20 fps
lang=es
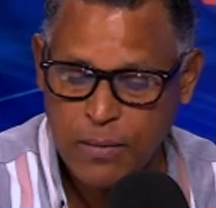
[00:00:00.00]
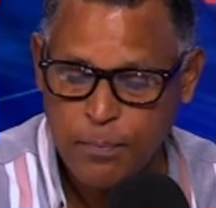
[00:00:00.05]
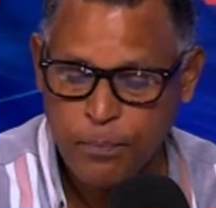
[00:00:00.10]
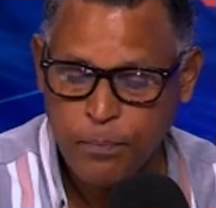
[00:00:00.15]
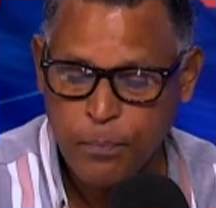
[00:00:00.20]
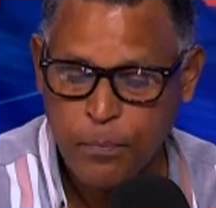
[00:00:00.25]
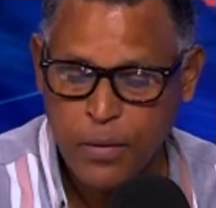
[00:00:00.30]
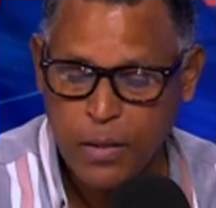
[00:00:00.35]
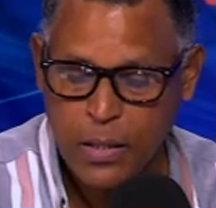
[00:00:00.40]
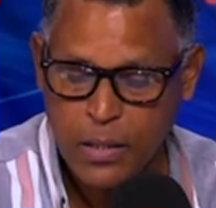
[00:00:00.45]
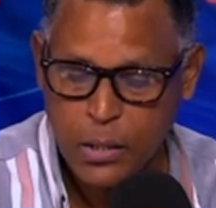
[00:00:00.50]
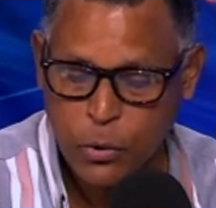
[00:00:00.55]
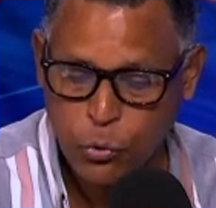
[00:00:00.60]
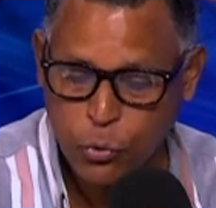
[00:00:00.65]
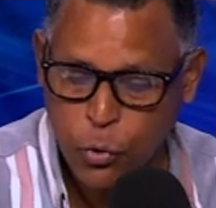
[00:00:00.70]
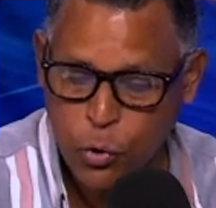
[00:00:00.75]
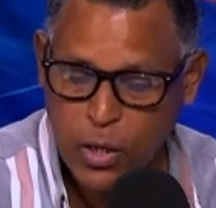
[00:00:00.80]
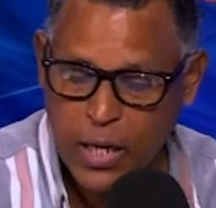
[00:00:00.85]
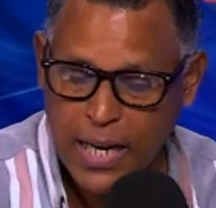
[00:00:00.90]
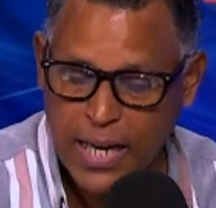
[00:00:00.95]
se
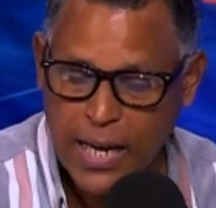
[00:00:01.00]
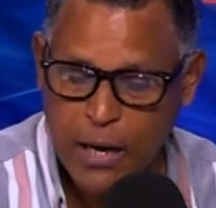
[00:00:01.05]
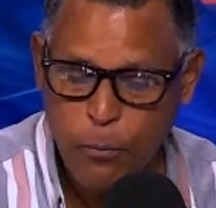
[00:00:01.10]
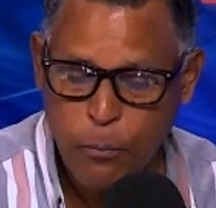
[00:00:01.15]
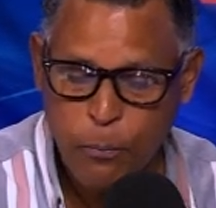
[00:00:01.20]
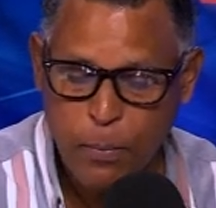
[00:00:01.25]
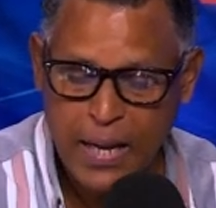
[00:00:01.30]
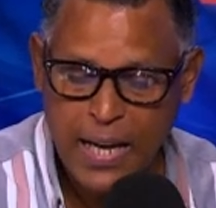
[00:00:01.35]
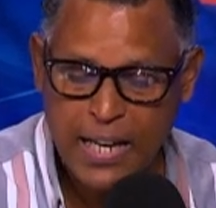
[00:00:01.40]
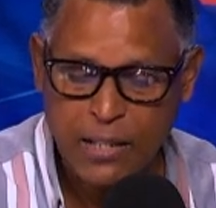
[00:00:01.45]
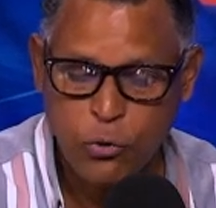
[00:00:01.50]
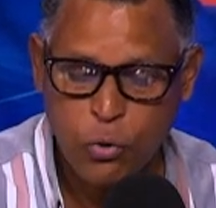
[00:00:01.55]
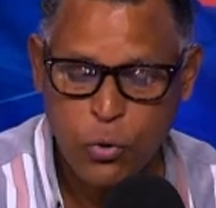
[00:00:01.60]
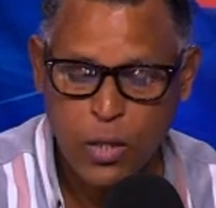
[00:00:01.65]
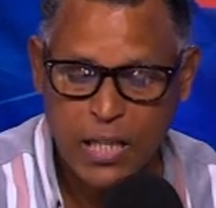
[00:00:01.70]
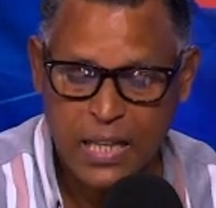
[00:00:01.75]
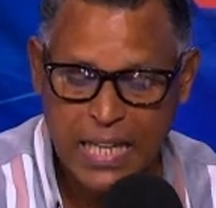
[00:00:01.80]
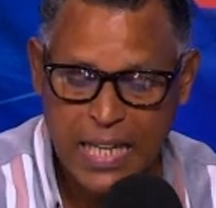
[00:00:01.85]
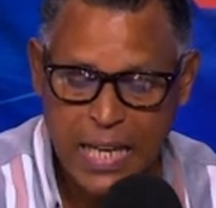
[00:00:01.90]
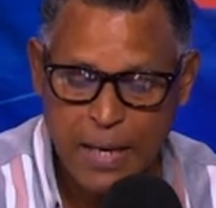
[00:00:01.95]
otorgará un plazo de
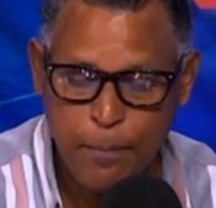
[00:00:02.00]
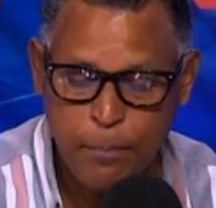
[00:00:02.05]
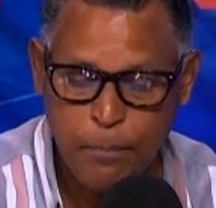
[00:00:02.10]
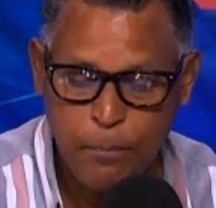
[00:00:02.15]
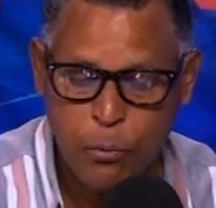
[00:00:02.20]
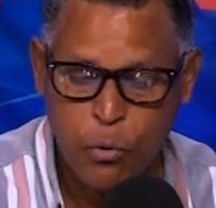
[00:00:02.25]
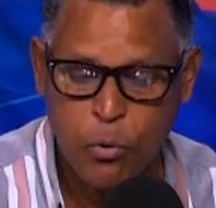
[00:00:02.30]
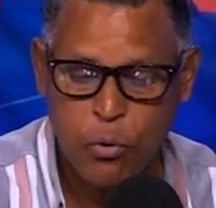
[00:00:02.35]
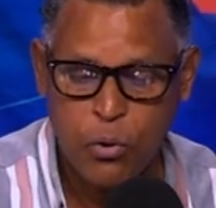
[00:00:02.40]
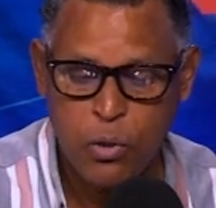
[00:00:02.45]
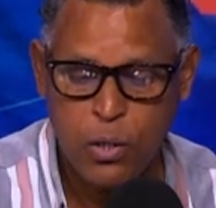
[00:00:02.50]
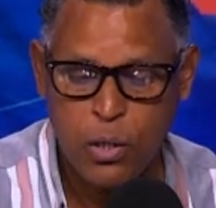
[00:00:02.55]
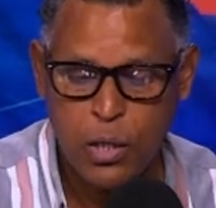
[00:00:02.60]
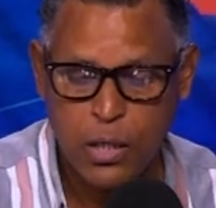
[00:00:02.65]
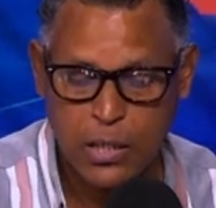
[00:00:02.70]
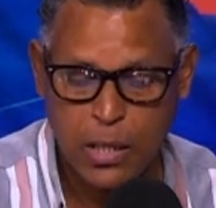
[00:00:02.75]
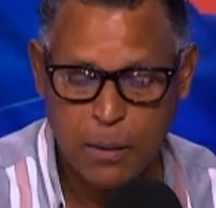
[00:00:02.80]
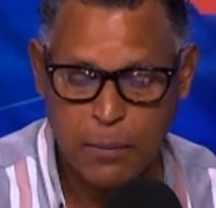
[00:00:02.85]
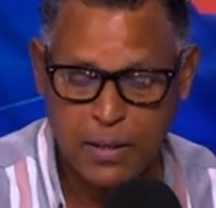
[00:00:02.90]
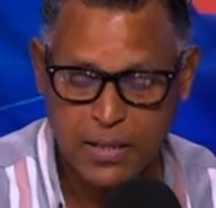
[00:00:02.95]
tiempo
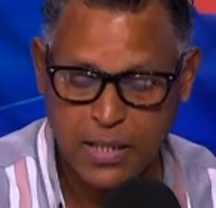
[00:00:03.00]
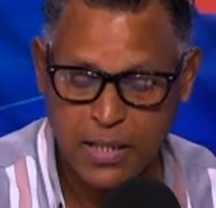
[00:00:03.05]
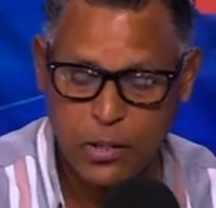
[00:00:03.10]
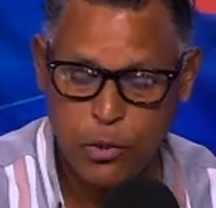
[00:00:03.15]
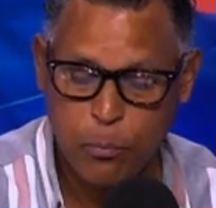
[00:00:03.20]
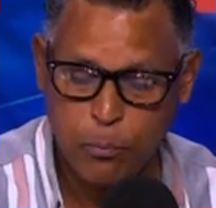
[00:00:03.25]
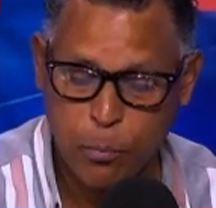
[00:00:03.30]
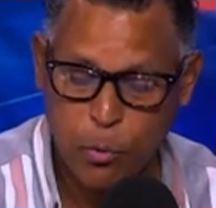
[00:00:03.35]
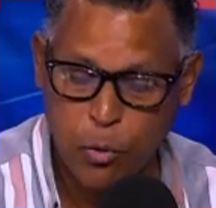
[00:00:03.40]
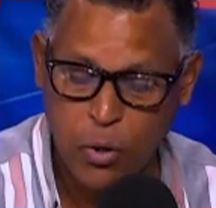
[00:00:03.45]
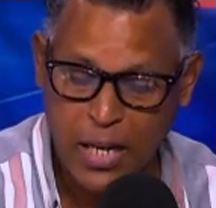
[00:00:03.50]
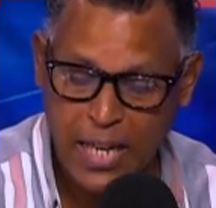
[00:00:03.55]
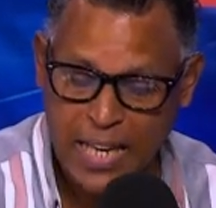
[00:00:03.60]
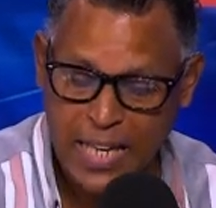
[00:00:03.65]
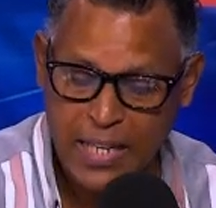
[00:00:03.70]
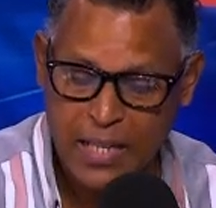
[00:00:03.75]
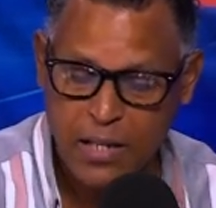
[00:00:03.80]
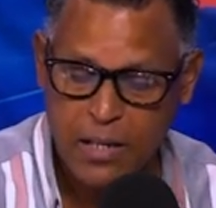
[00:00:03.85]
establecido por ley,